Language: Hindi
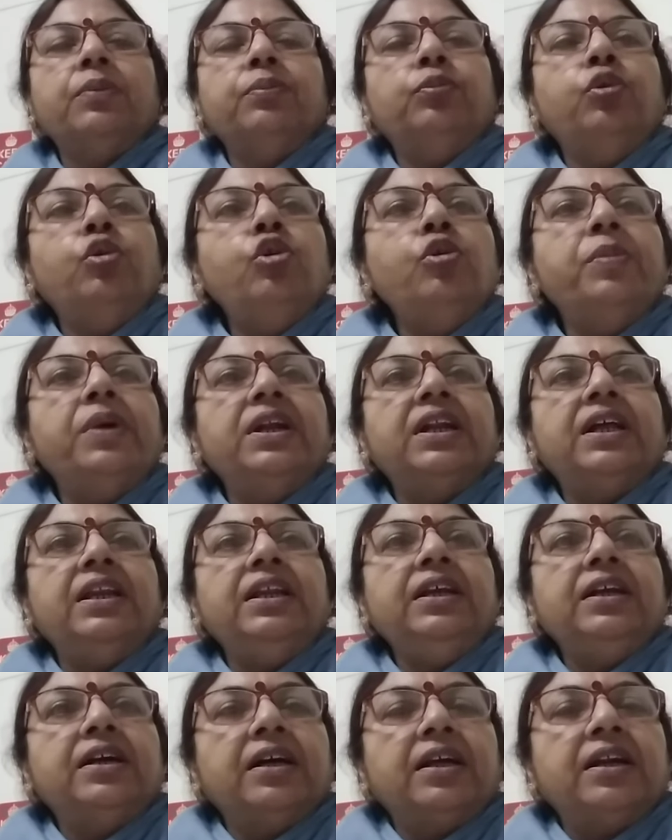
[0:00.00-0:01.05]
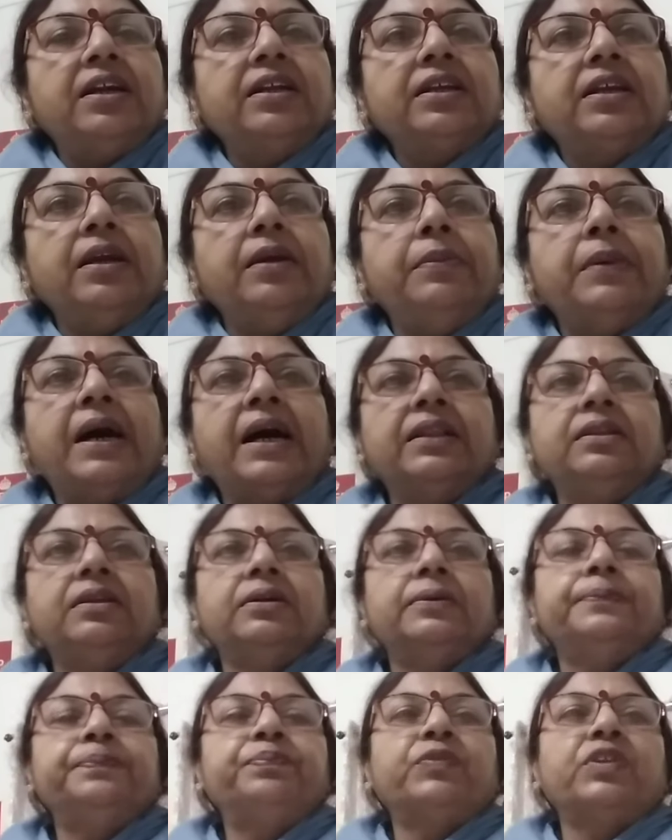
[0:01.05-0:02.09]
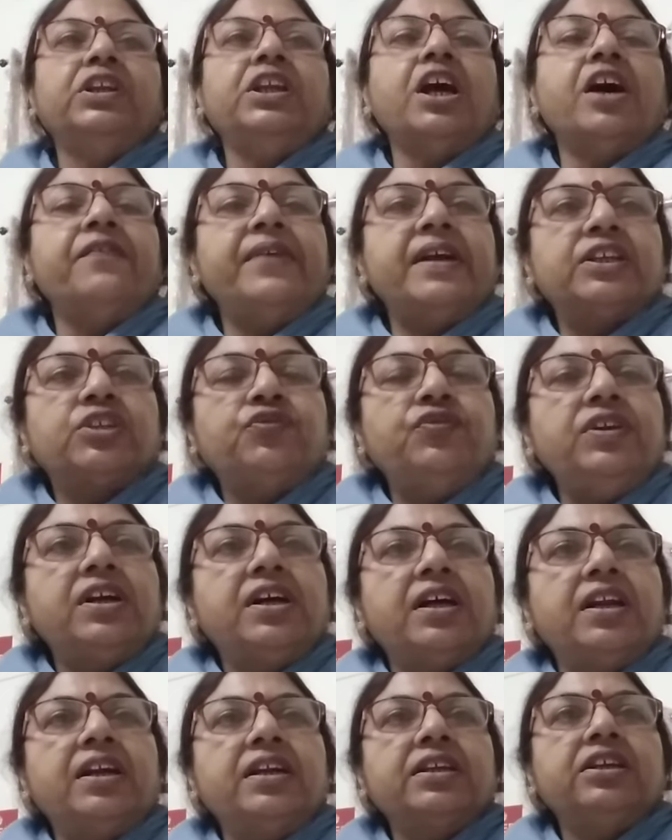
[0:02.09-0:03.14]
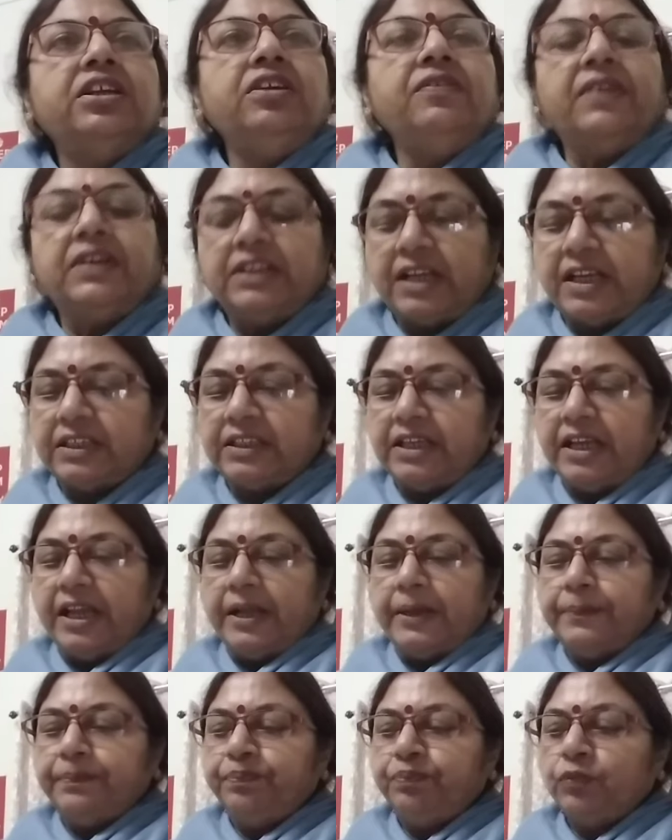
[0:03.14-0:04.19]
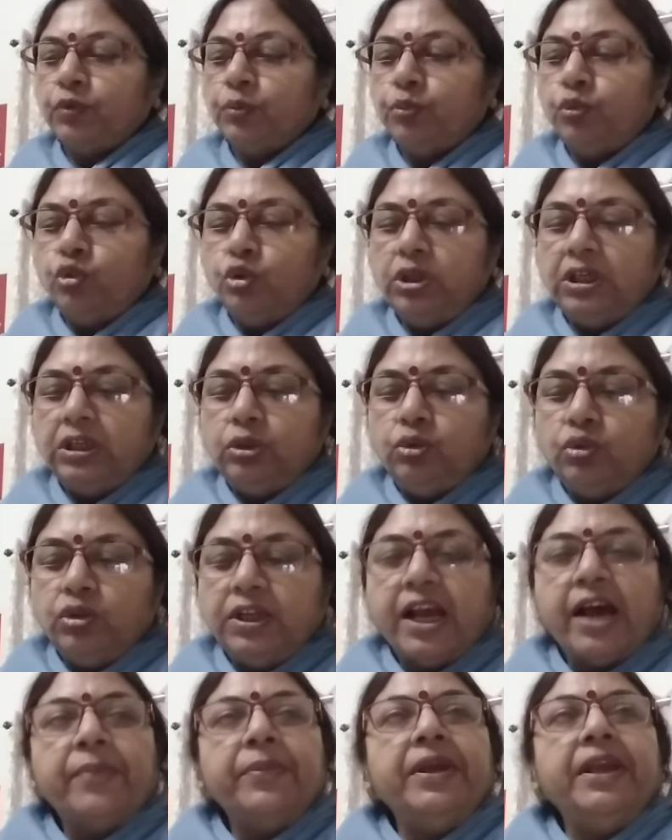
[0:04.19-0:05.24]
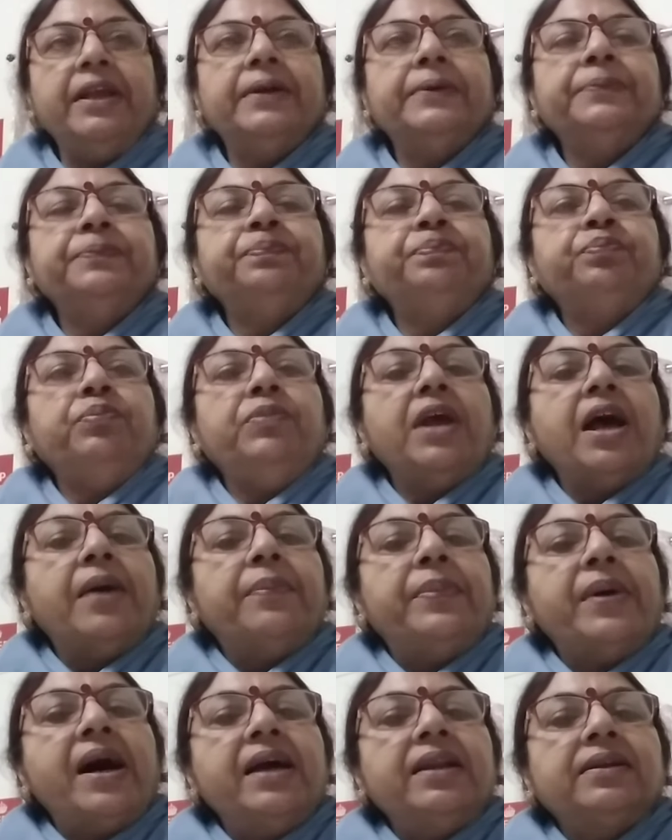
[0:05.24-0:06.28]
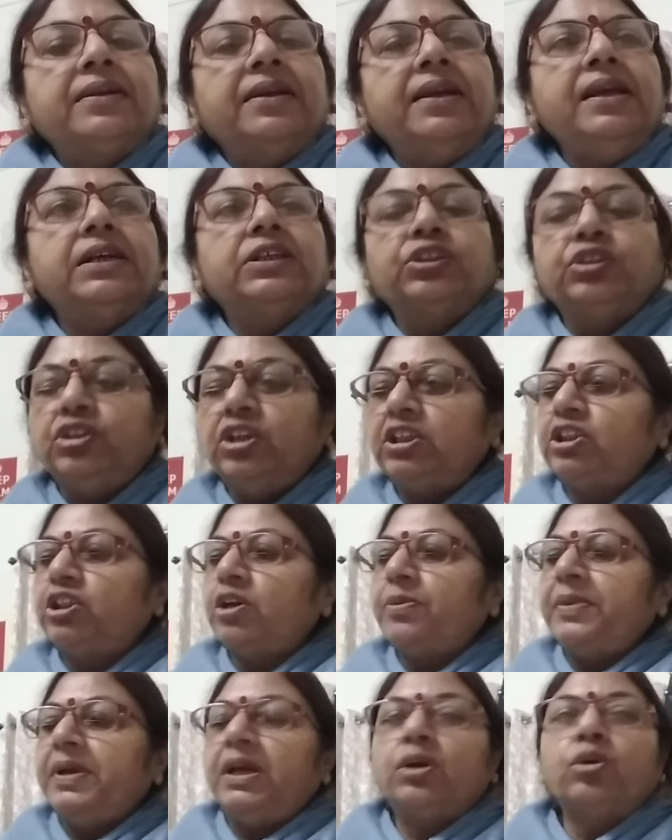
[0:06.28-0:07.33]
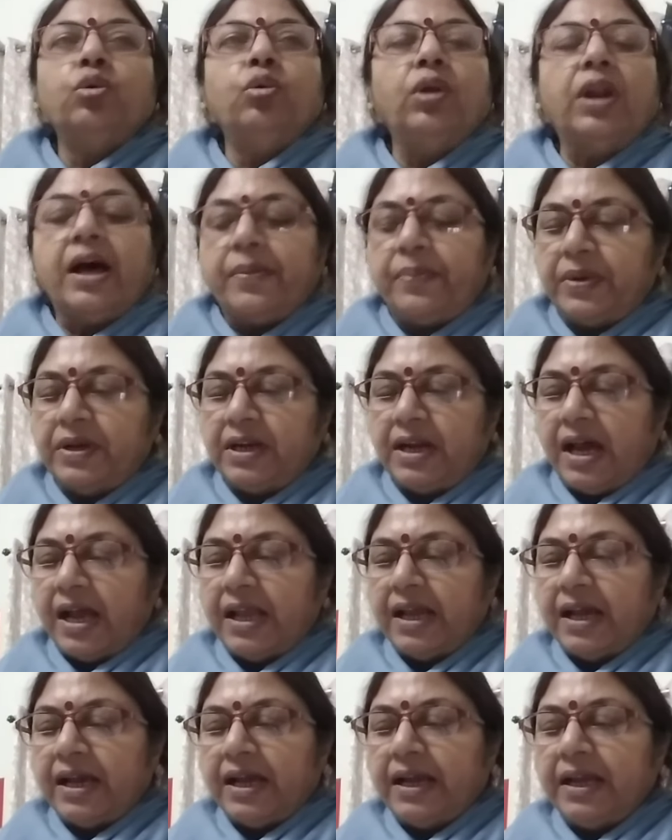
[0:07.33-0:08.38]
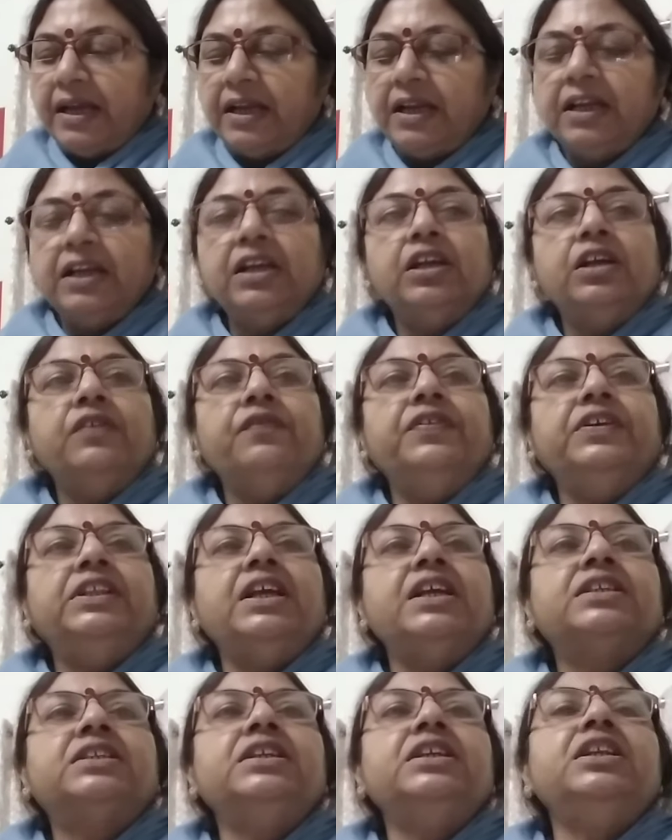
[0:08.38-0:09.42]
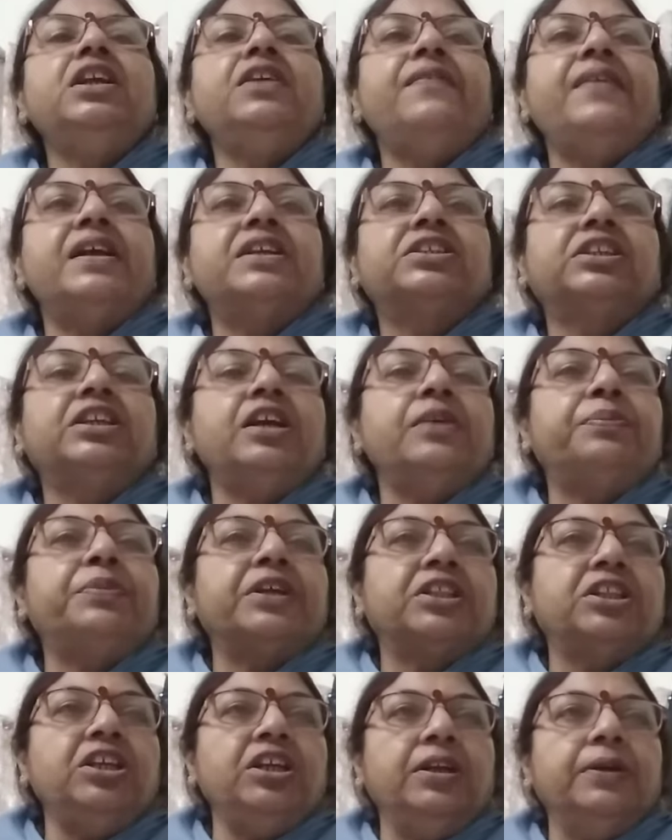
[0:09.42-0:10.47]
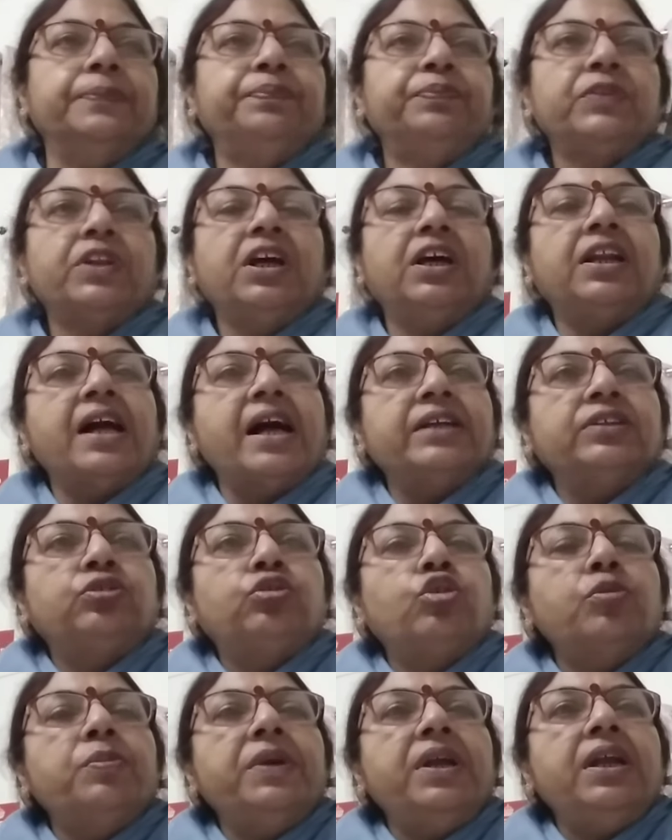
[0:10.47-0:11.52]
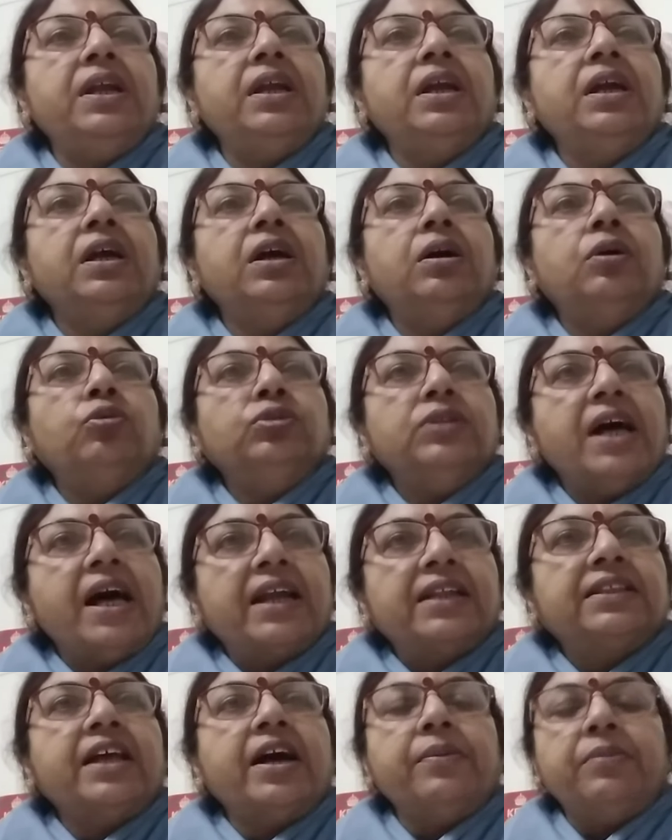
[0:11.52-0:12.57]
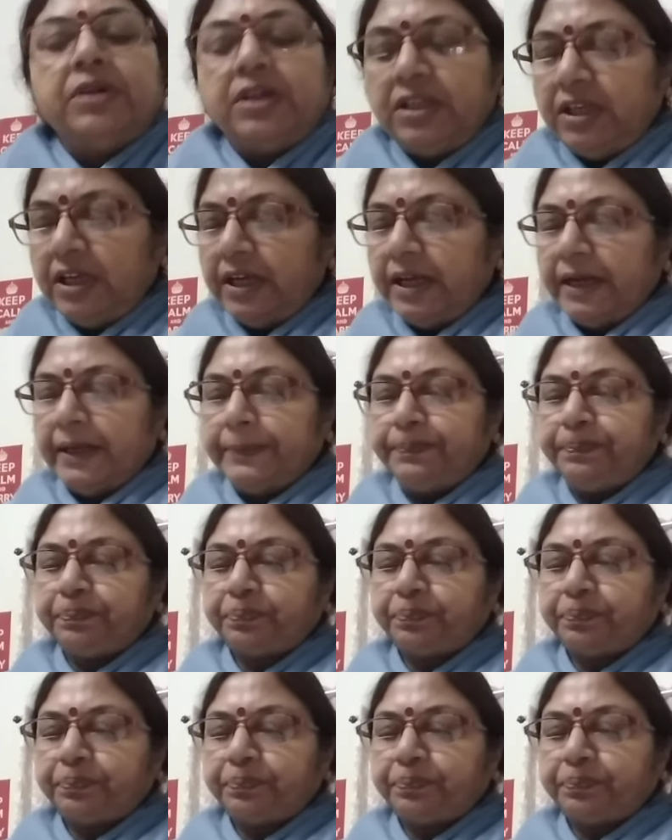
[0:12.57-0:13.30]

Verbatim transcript: भूमंडलीकरण के बाद या वैश्वीकरण की वजह से पूरी दुनिया में व्यापार के क्षेत्र में खुलापन आया है विदेशी निवेश के प्रति राष्ट्रों में उदारता बढ़ी है